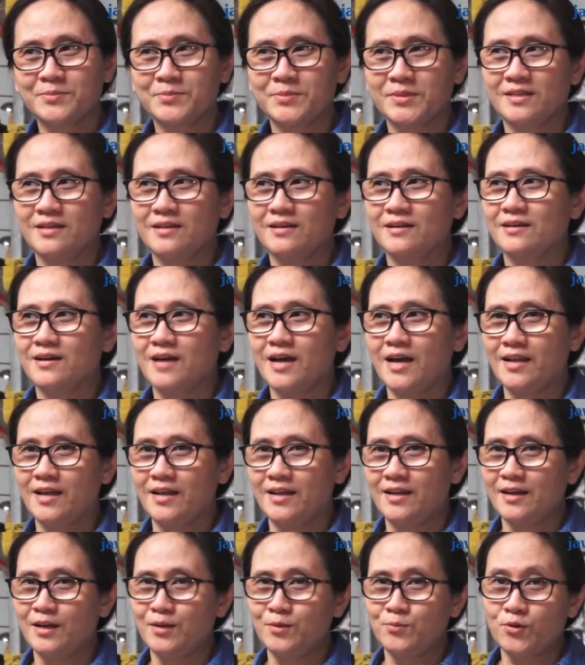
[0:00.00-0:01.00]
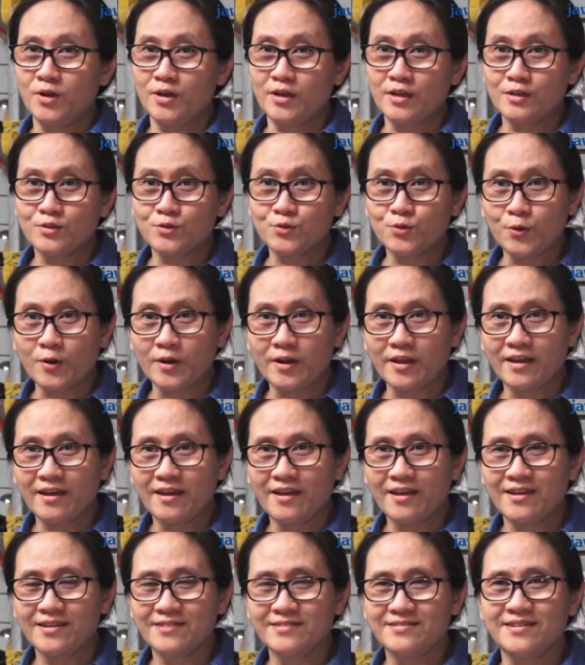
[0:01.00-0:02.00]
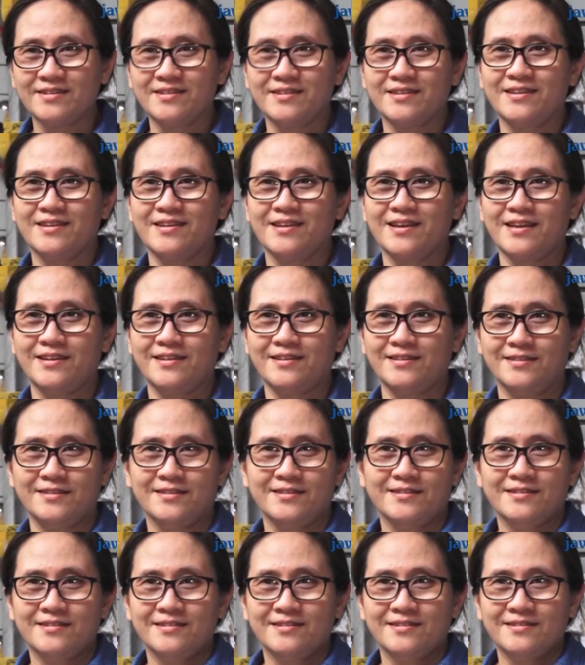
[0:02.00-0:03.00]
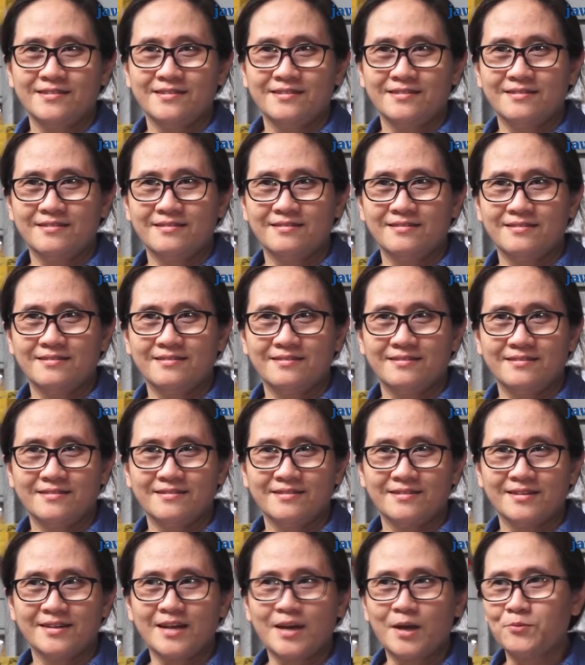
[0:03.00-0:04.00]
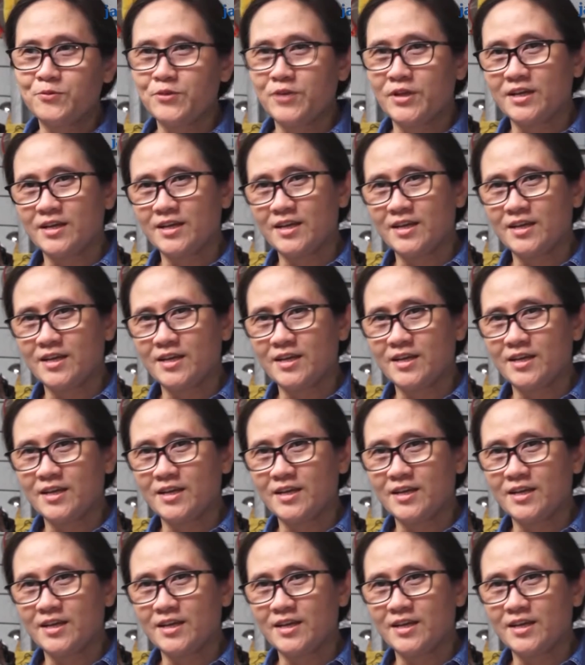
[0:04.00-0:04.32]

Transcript: Eh, anak-anak kan pulangnya sore, jadi kan eh, nggak uh, punya